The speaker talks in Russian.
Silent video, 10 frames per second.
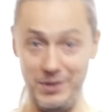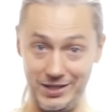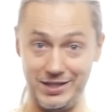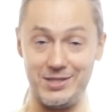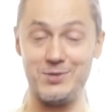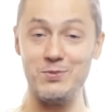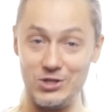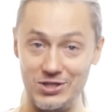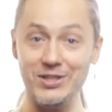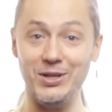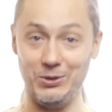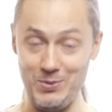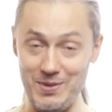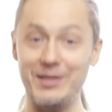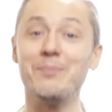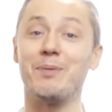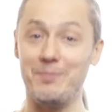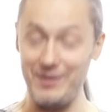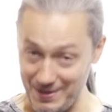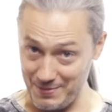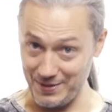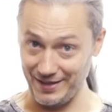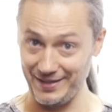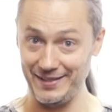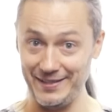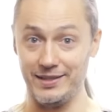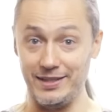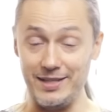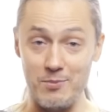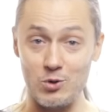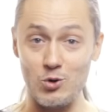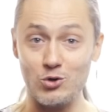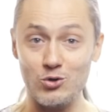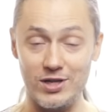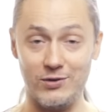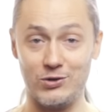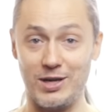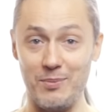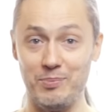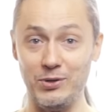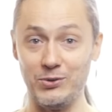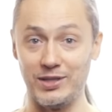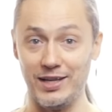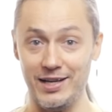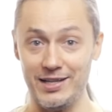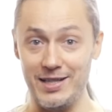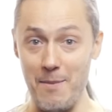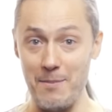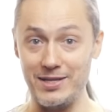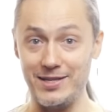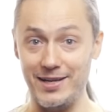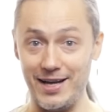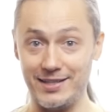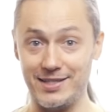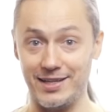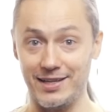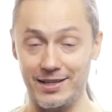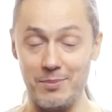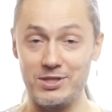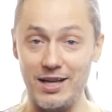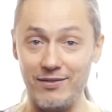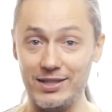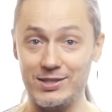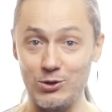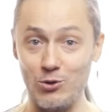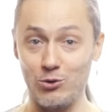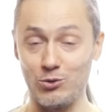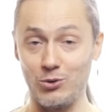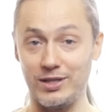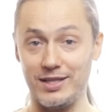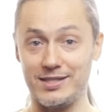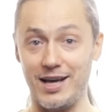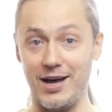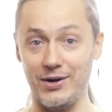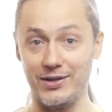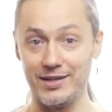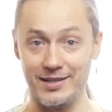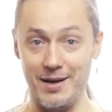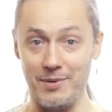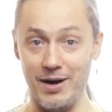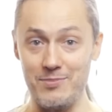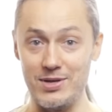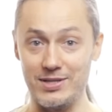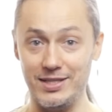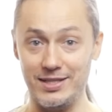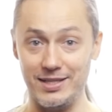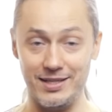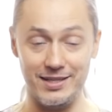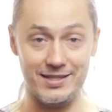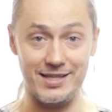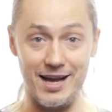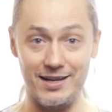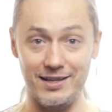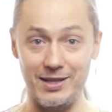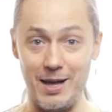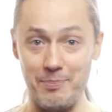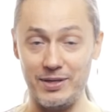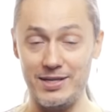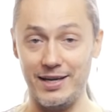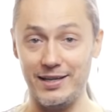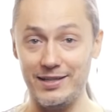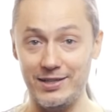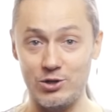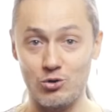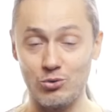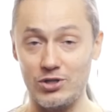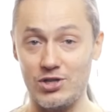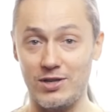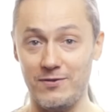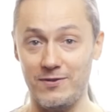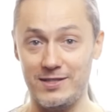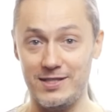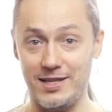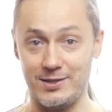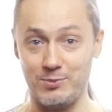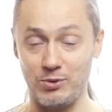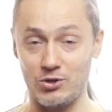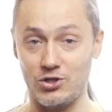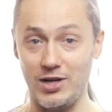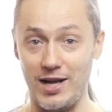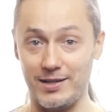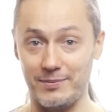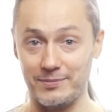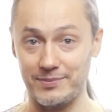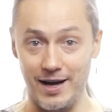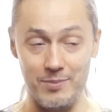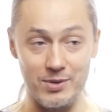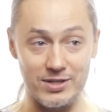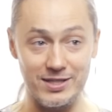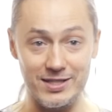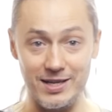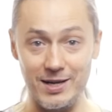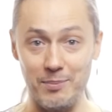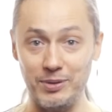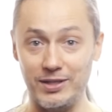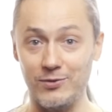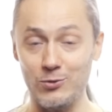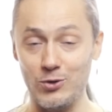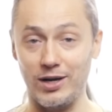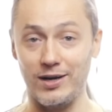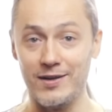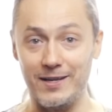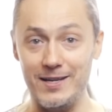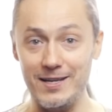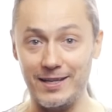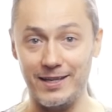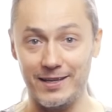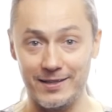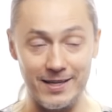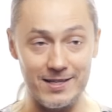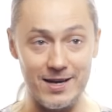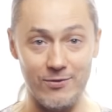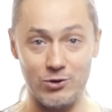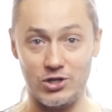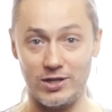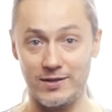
Мелкие, смешные, надуманные проблемы? Да там рожу девушкам бьют, там матерятся, там за волосы друг друга таскают. Там омерзительные сальные лапания и шуточки везде, сплошь и рядом. Омерзительная бытовуха, крики на девушек,